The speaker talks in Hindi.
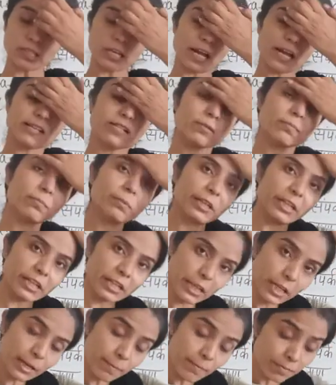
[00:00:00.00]
से आज हम
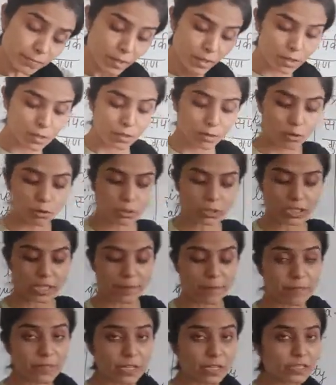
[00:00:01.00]
पढ़ेंगे ओके okay.
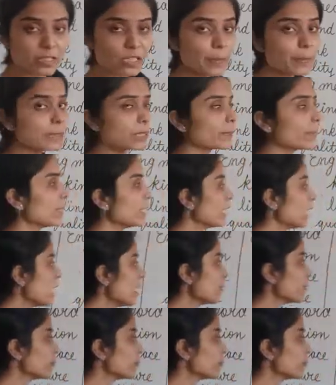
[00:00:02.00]
सबसे पहले आप